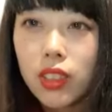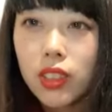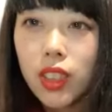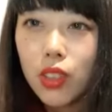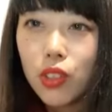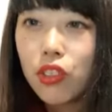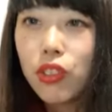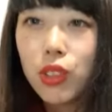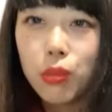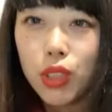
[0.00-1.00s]
面の方
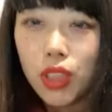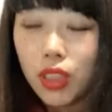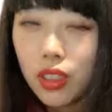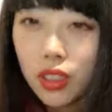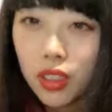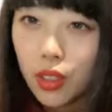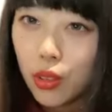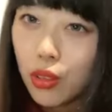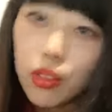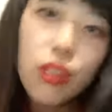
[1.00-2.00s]
にもいたんですけど
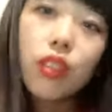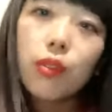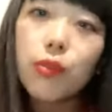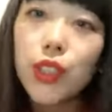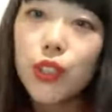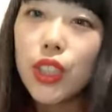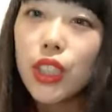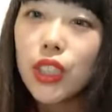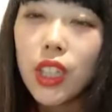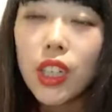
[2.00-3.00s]
場所が違
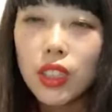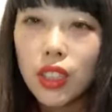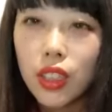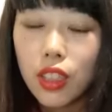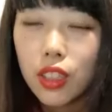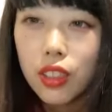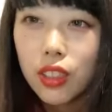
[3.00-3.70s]
かったかな